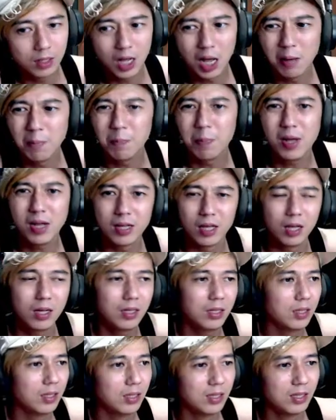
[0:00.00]
Gampang ya.
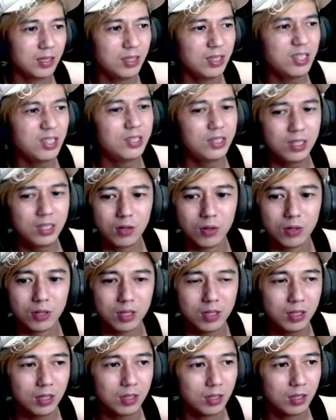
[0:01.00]
Easy loh ini.